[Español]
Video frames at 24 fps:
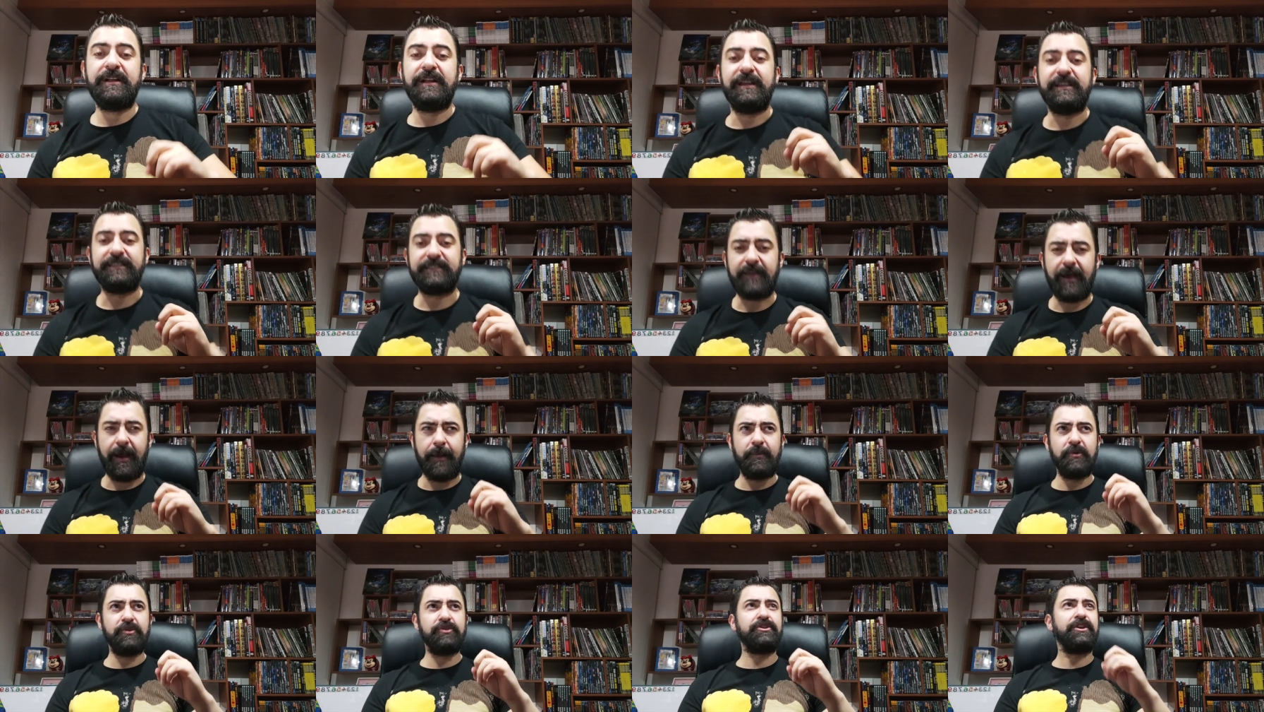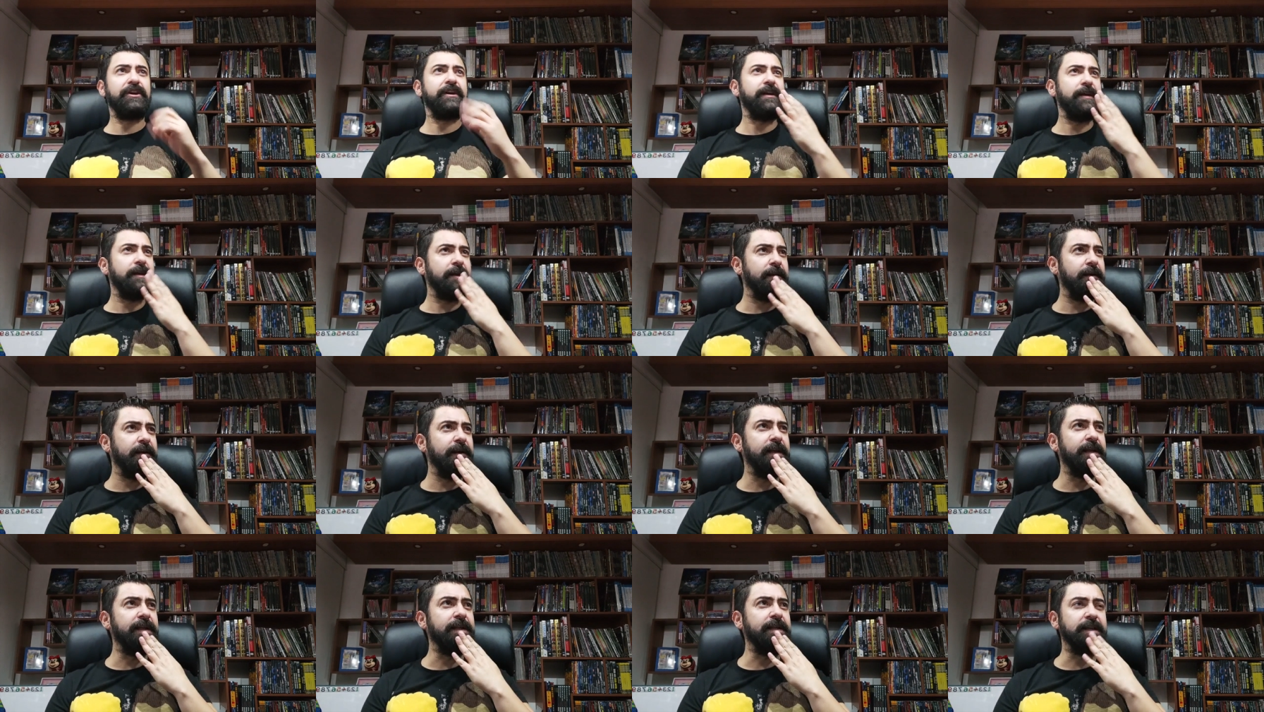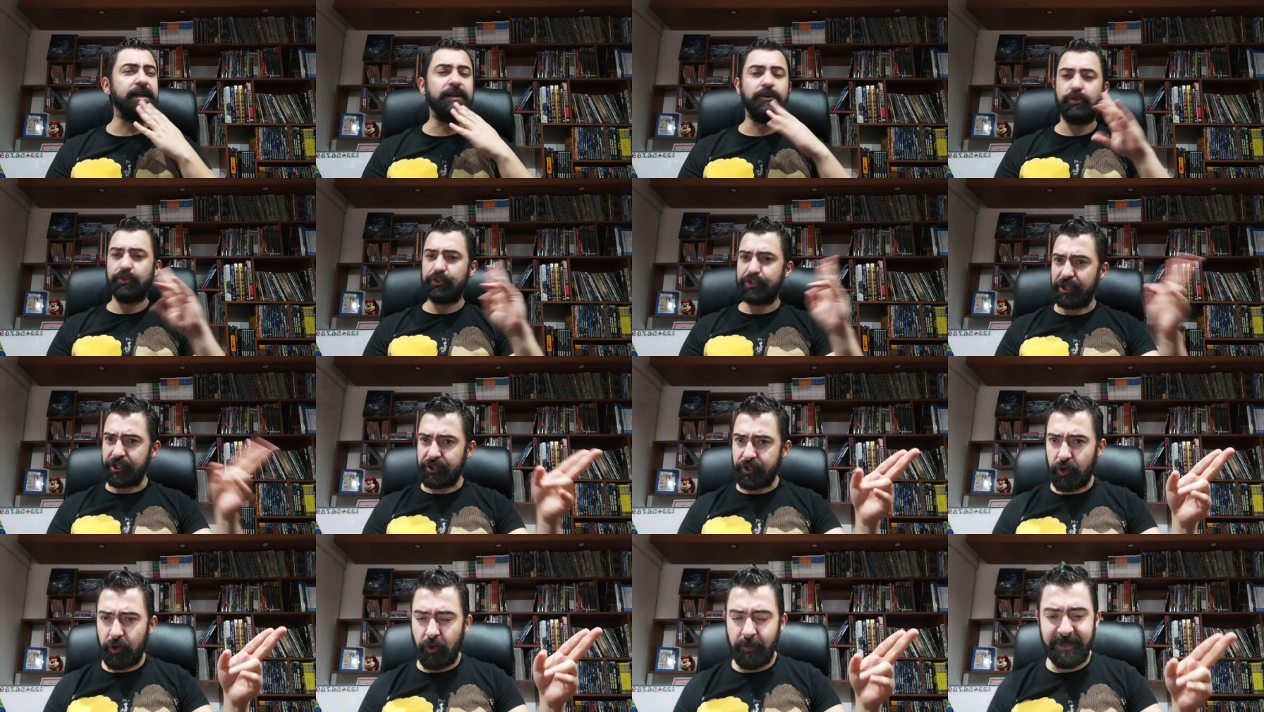Estábamos en, en un
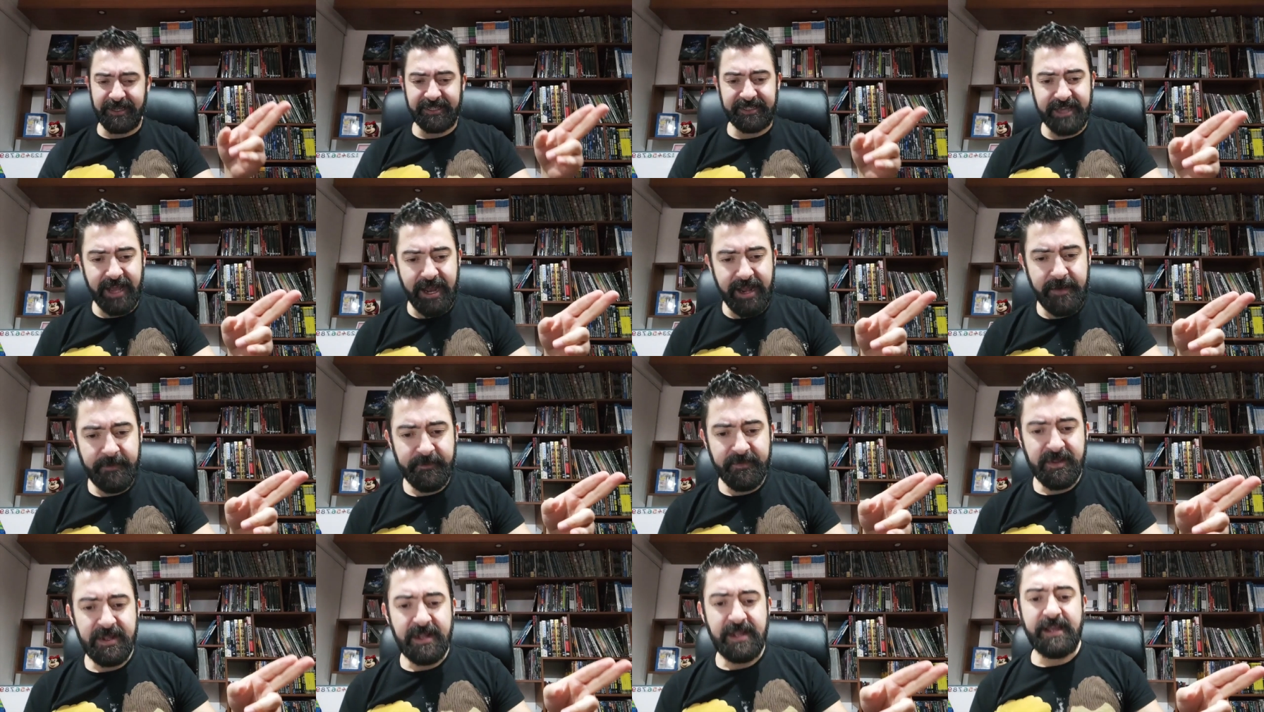centro comercial